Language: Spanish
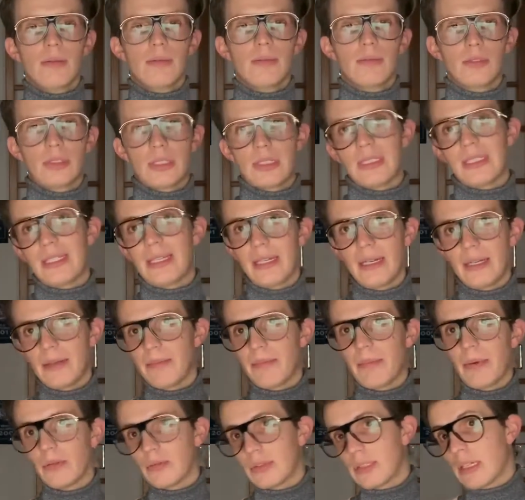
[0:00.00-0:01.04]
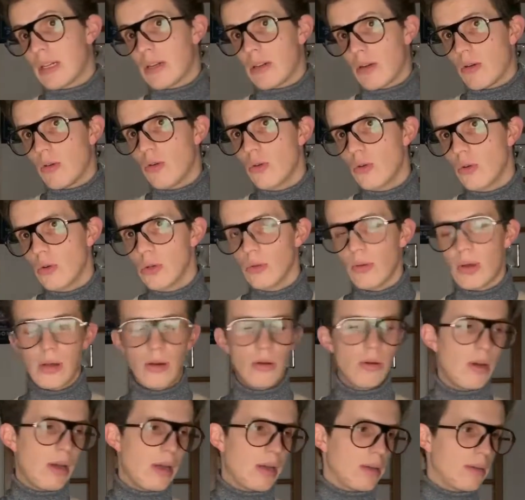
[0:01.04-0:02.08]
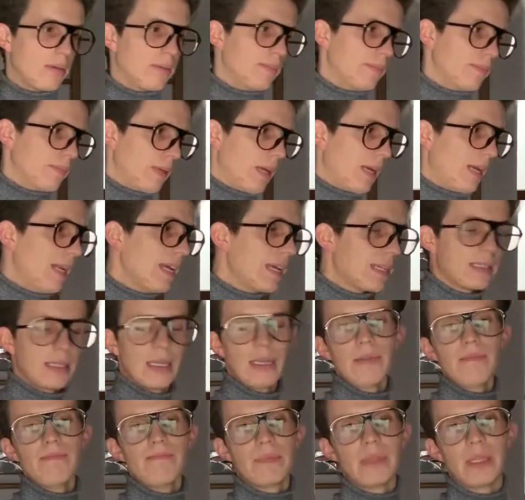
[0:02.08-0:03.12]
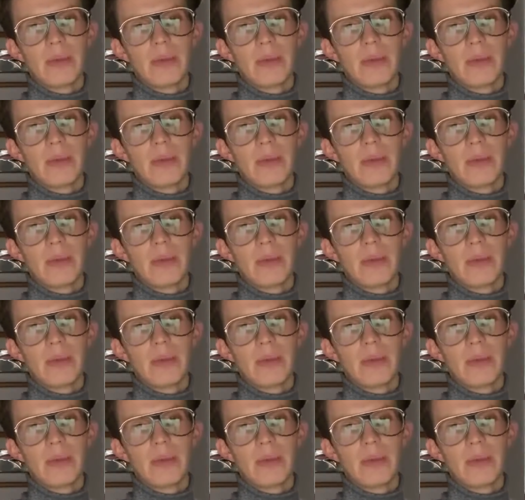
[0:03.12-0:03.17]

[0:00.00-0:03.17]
o sea, si quieren preguntarle algo a Google o algo a Alexa,